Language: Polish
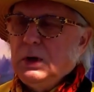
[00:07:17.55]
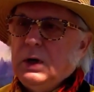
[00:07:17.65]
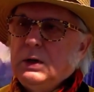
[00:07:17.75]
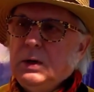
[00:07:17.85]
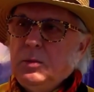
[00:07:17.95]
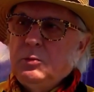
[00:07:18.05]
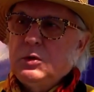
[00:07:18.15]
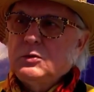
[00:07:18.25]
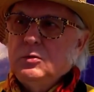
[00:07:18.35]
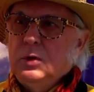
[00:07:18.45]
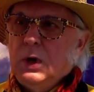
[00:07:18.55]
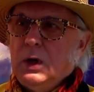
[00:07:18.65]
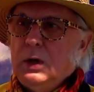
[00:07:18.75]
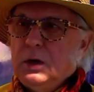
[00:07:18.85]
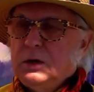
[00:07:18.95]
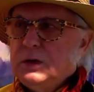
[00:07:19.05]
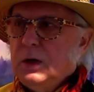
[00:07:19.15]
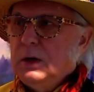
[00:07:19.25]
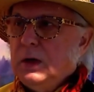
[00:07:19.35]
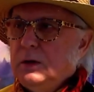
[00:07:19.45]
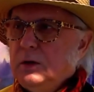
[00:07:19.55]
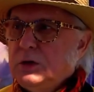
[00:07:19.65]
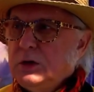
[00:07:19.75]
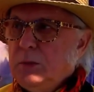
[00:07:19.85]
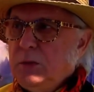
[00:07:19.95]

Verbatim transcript: Ja, ja po prostu chcę jednocześnie